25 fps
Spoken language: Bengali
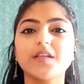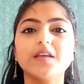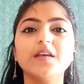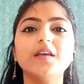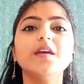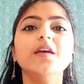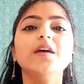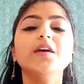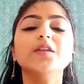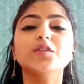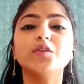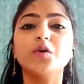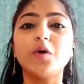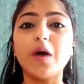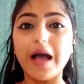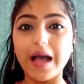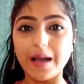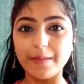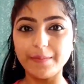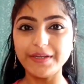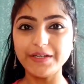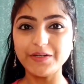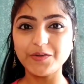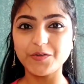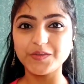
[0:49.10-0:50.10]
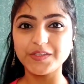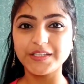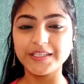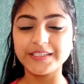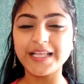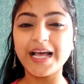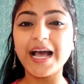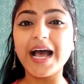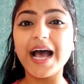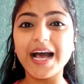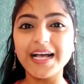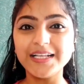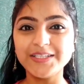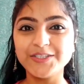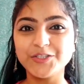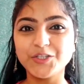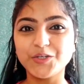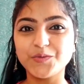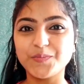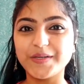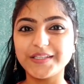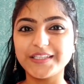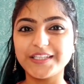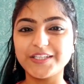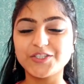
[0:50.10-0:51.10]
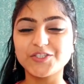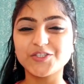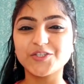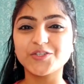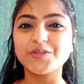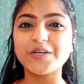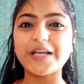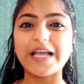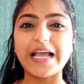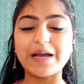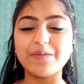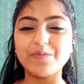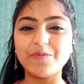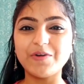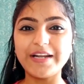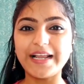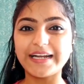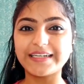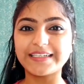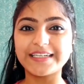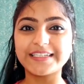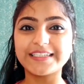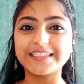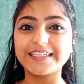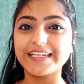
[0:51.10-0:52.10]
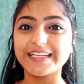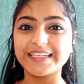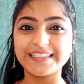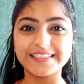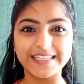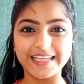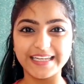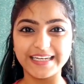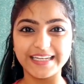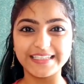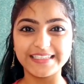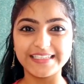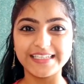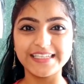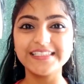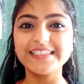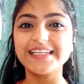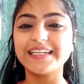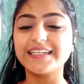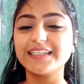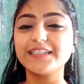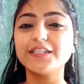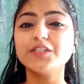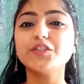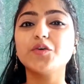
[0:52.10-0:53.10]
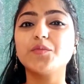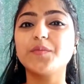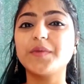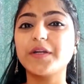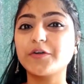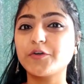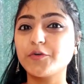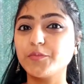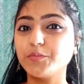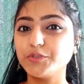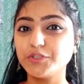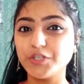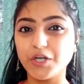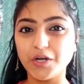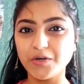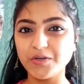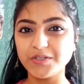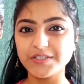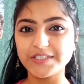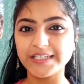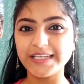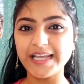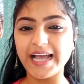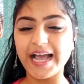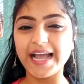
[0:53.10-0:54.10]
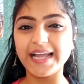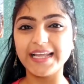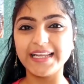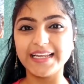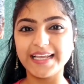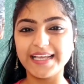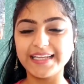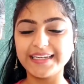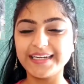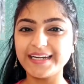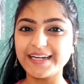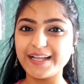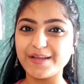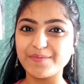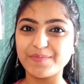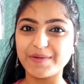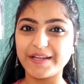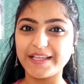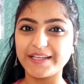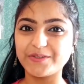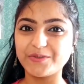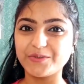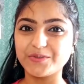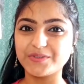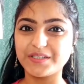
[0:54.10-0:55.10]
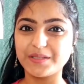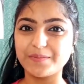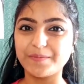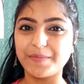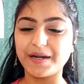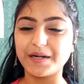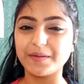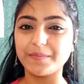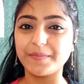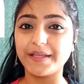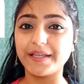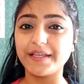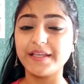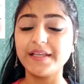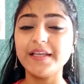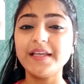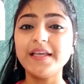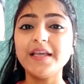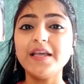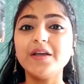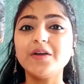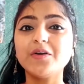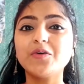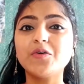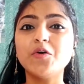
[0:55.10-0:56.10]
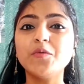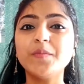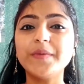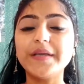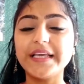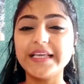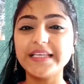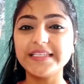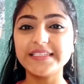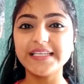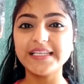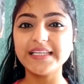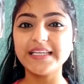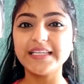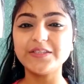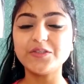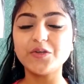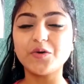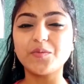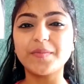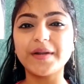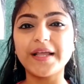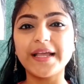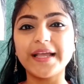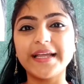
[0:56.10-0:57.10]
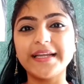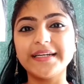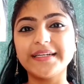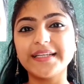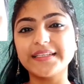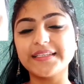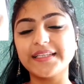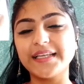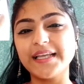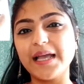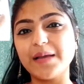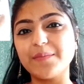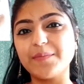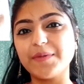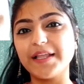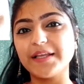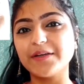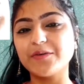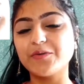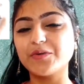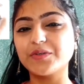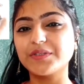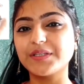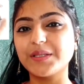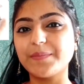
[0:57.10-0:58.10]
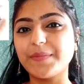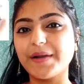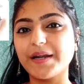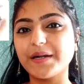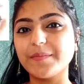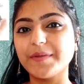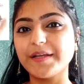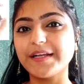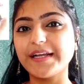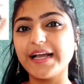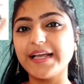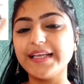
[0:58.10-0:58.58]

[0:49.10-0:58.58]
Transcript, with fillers: না তো আমি নন্দিতা আজ তোমাদের জন্য এমন একটা ট্রিক্স এনেছি যেটাতে তোমরা খুব সহজেই আইলাইনার অ্যাপ্লাই করতে পারবে খুব ইজিলি তোমরা এটাতে অ্যাপ্লাই করতে পারবে